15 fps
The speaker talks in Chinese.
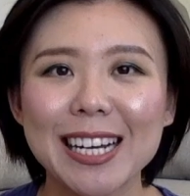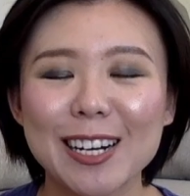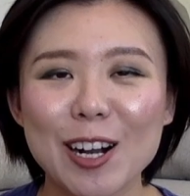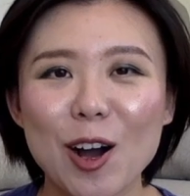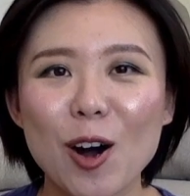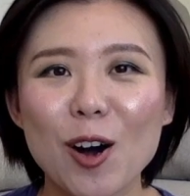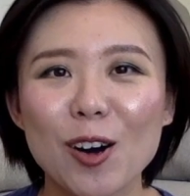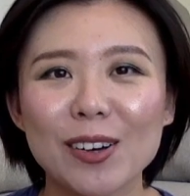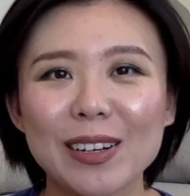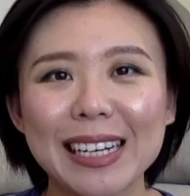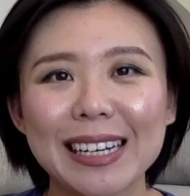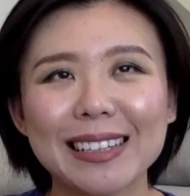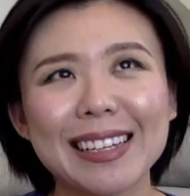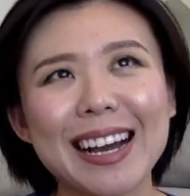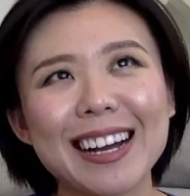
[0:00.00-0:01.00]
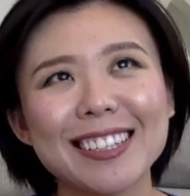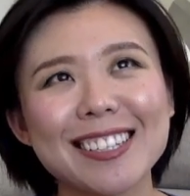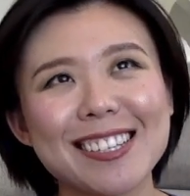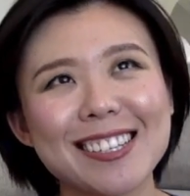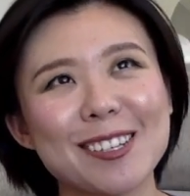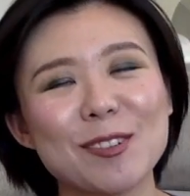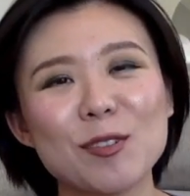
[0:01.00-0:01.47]
然后她的
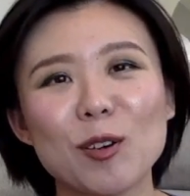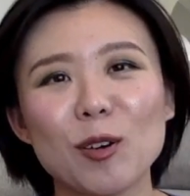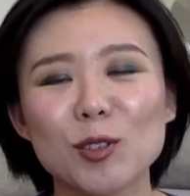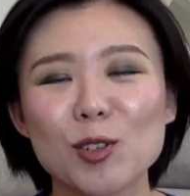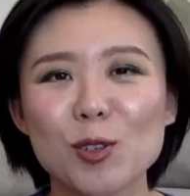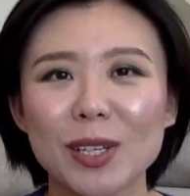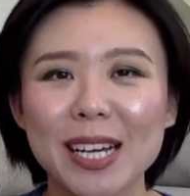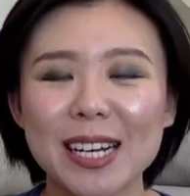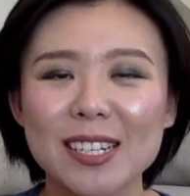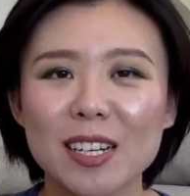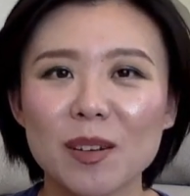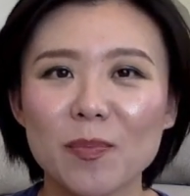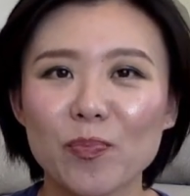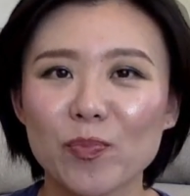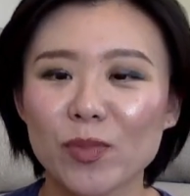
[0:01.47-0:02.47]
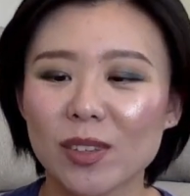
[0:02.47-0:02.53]
形容说她这个。